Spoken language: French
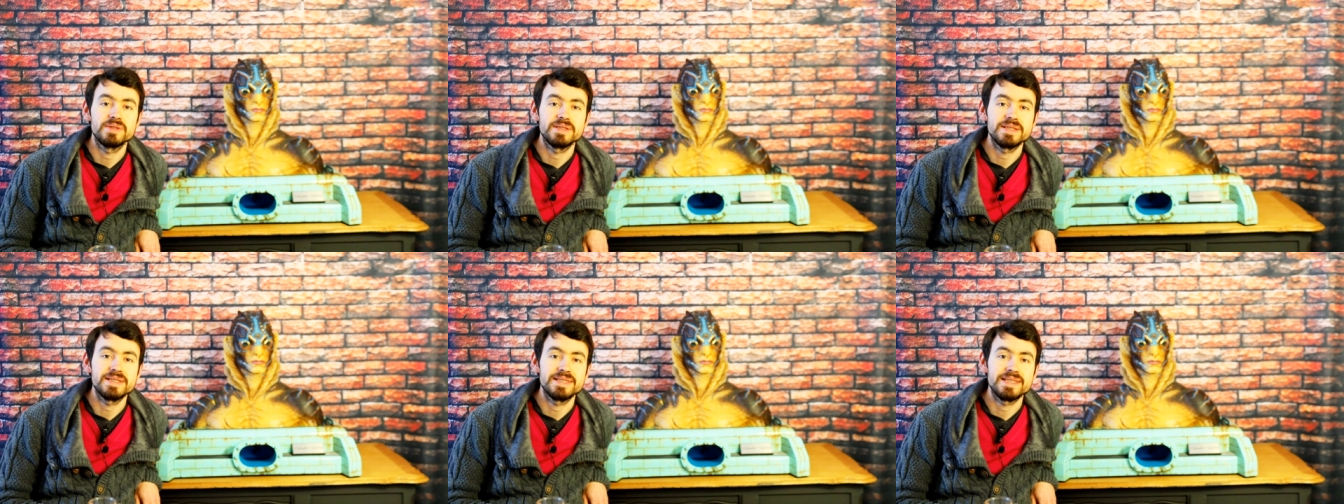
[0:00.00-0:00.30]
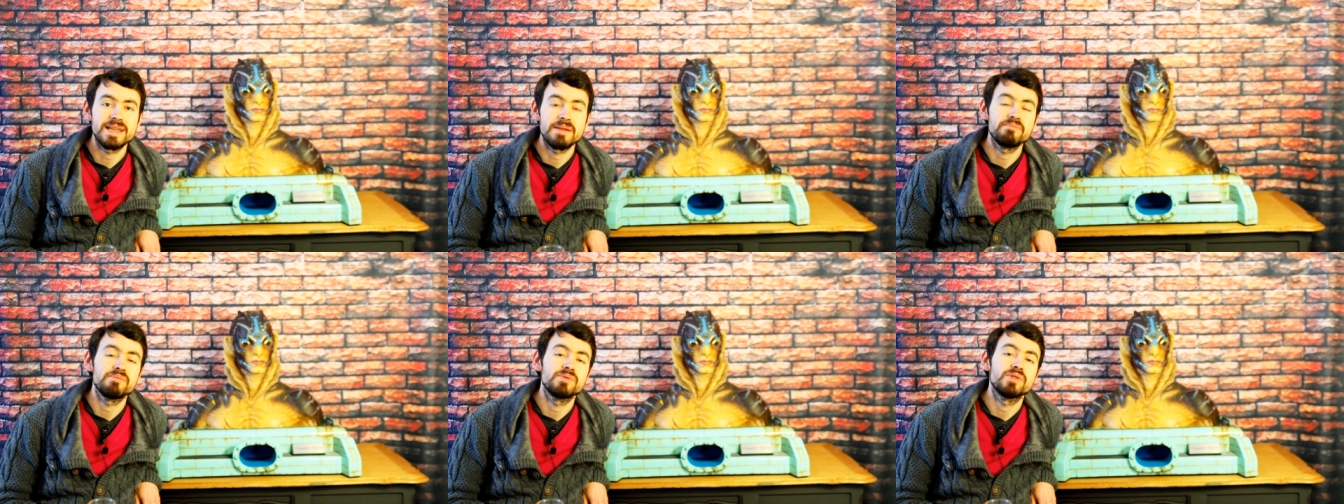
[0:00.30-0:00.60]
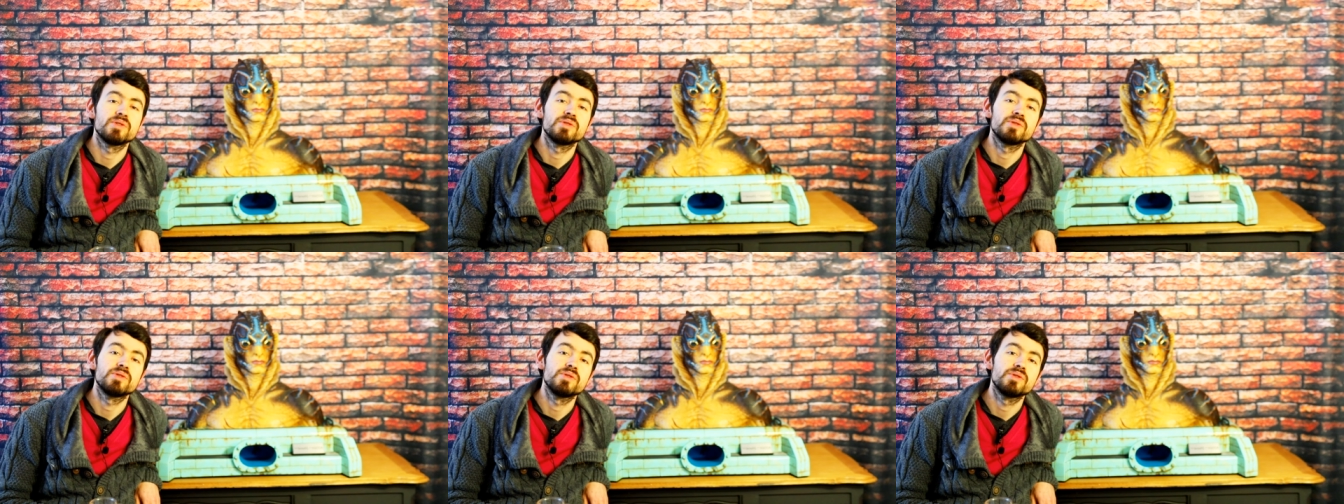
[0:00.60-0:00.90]
système
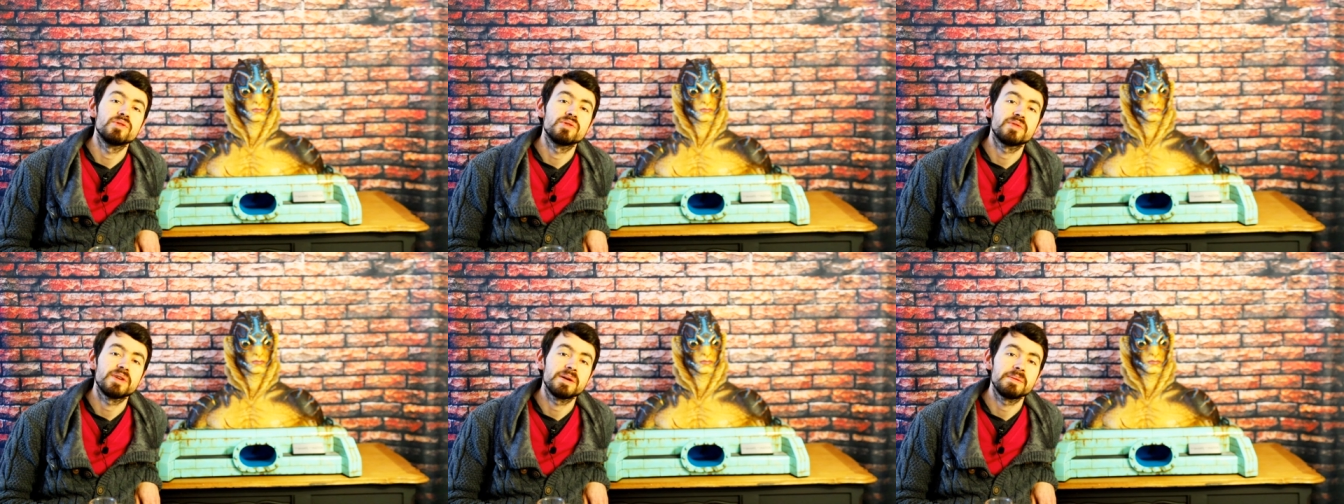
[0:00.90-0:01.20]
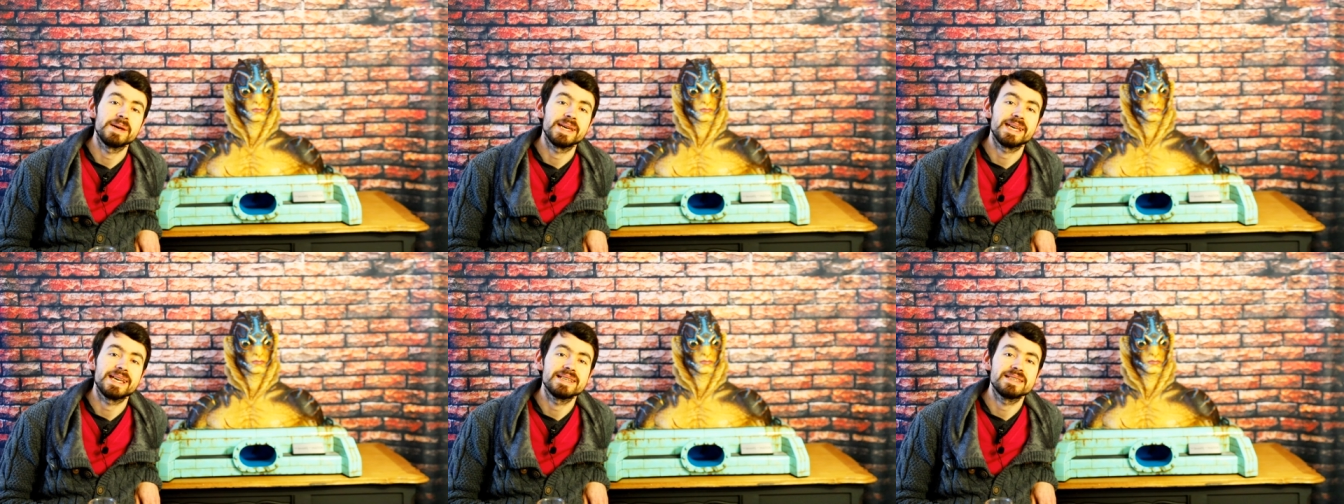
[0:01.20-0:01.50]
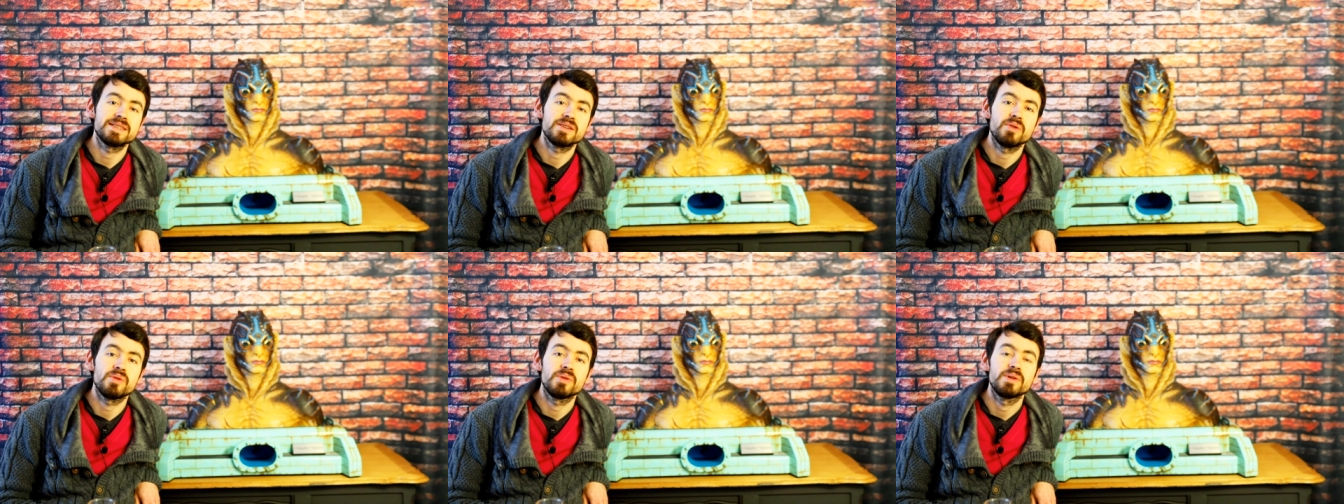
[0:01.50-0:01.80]
de,
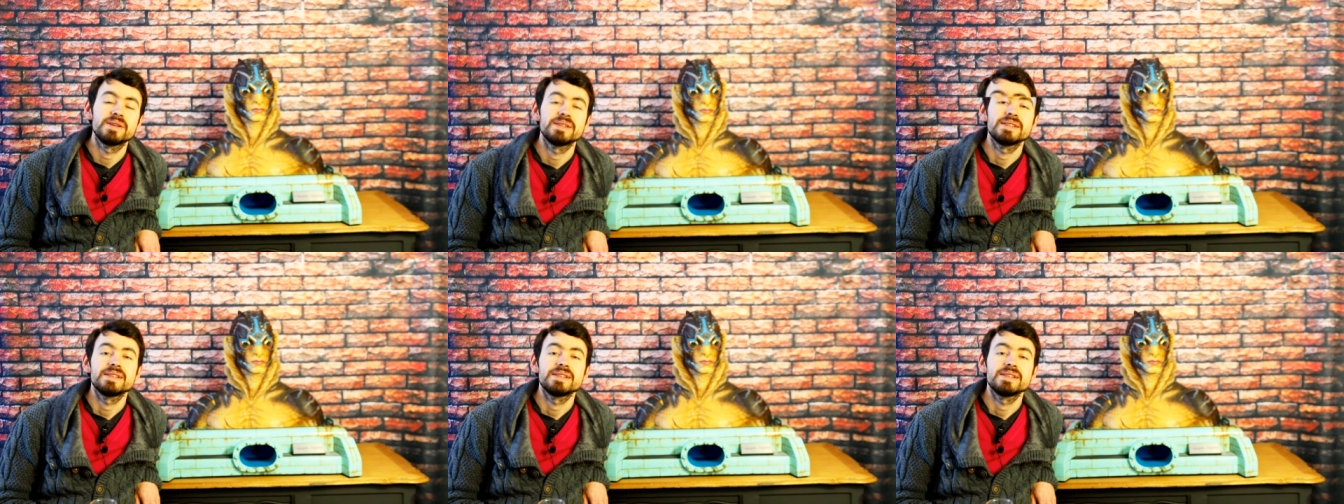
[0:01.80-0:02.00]
fabrication,